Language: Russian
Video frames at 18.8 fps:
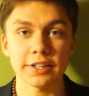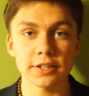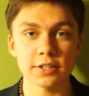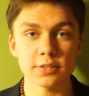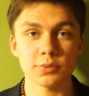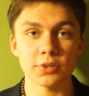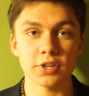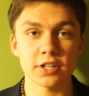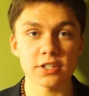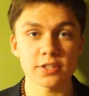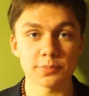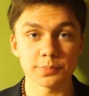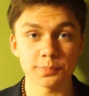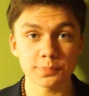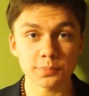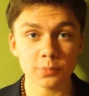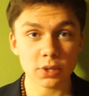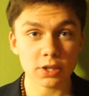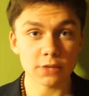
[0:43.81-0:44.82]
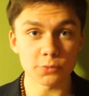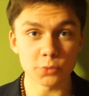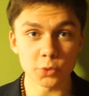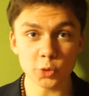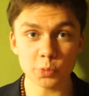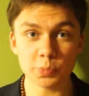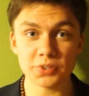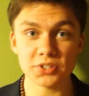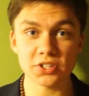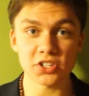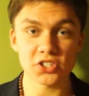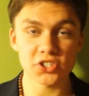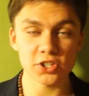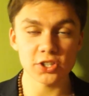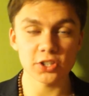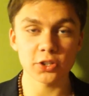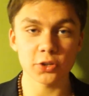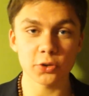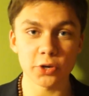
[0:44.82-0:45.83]
Едем, едем. И вдруг
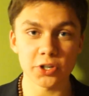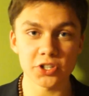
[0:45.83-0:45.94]
подскочили на